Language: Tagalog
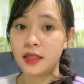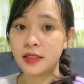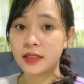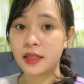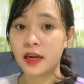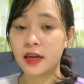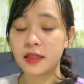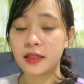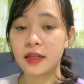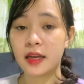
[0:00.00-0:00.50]
Isa
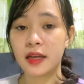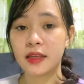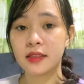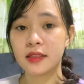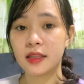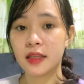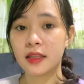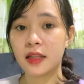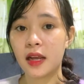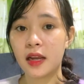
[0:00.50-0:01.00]
rin guys
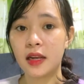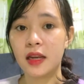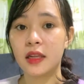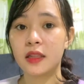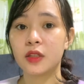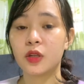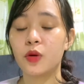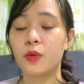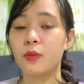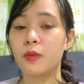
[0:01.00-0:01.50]
sa dahilan
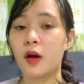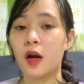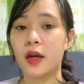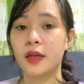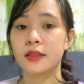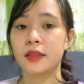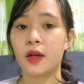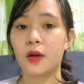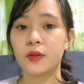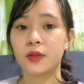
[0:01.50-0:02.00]
kung bakit
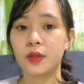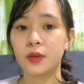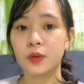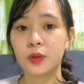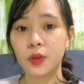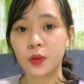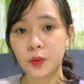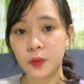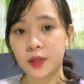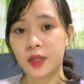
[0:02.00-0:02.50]
ako
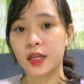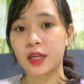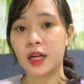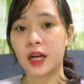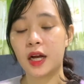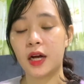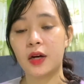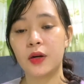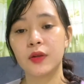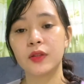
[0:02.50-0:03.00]

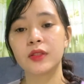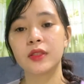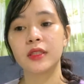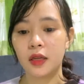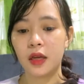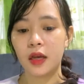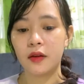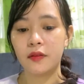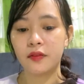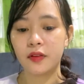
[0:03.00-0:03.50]
nag-workout,
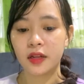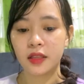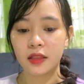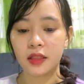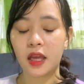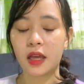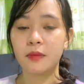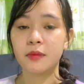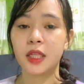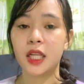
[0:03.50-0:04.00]
every
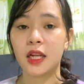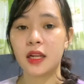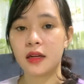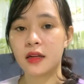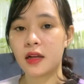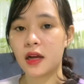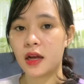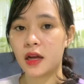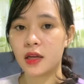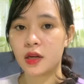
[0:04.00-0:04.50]
time na
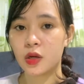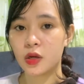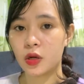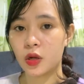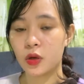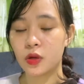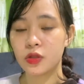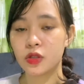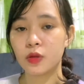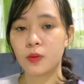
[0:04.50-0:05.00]
nagkakaroon
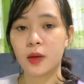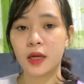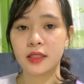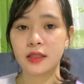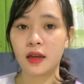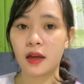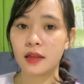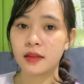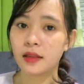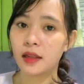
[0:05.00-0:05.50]
ako,
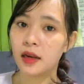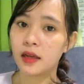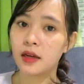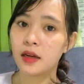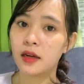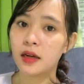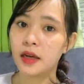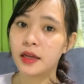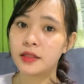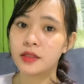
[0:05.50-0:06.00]
sumasakit talaga
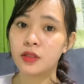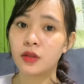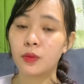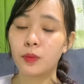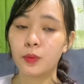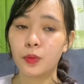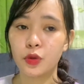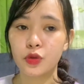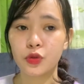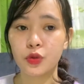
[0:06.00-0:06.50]
guys yung
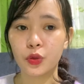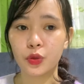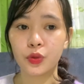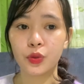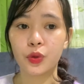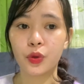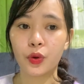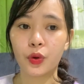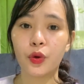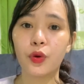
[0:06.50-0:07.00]
puson
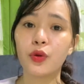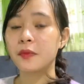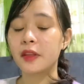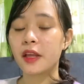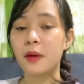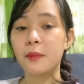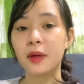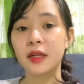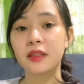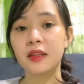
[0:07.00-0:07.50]
ko.
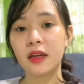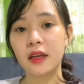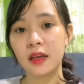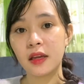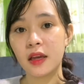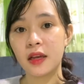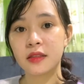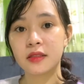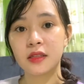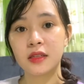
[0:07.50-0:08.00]
Kapag
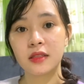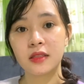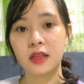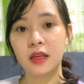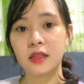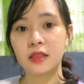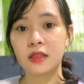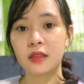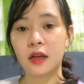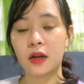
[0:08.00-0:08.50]

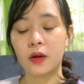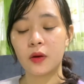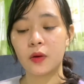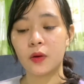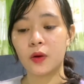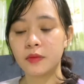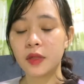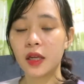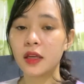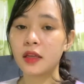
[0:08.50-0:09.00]
nag-exercise ako,
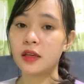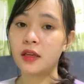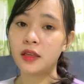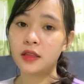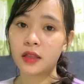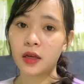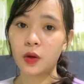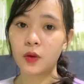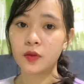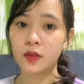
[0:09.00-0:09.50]

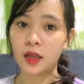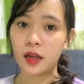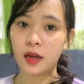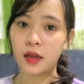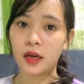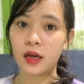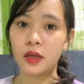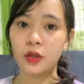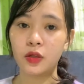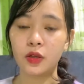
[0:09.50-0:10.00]
nakikita ko
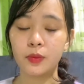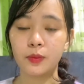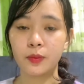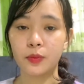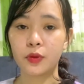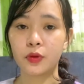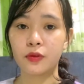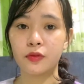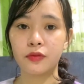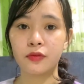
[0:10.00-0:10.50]
talaga yung
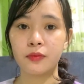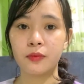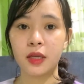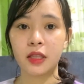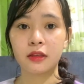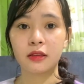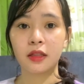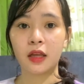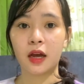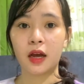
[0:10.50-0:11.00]
improvement
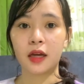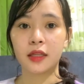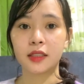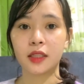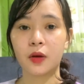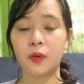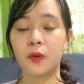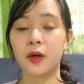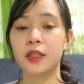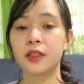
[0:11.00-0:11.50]
ng
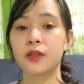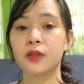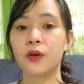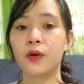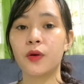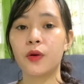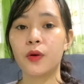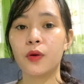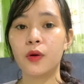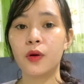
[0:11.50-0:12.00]
katawan
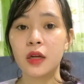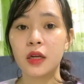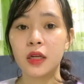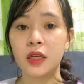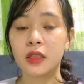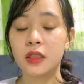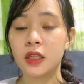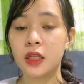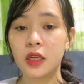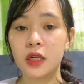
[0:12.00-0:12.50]
ko.
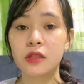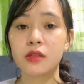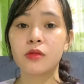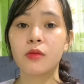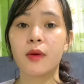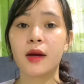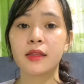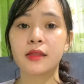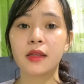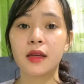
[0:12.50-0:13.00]
Hindi na
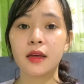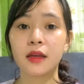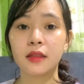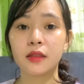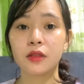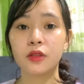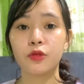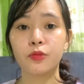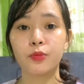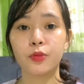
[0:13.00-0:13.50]
sumasakit
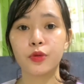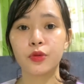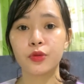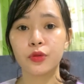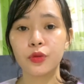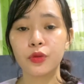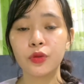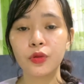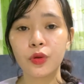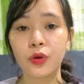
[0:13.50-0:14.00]
yung
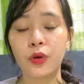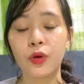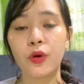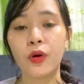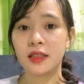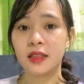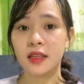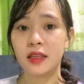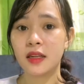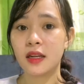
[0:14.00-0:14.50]
puson ko,
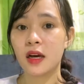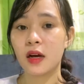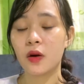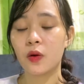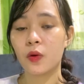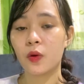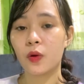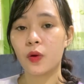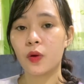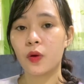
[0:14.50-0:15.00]
hindi na
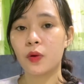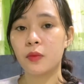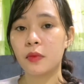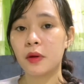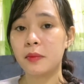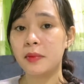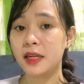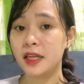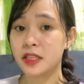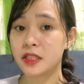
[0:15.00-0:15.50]
ako
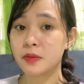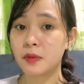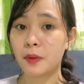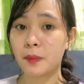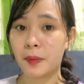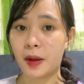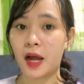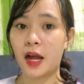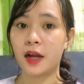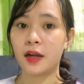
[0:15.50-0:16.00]
mabilis
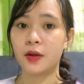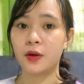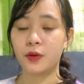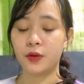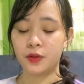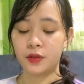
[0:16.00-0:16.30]
mapagod.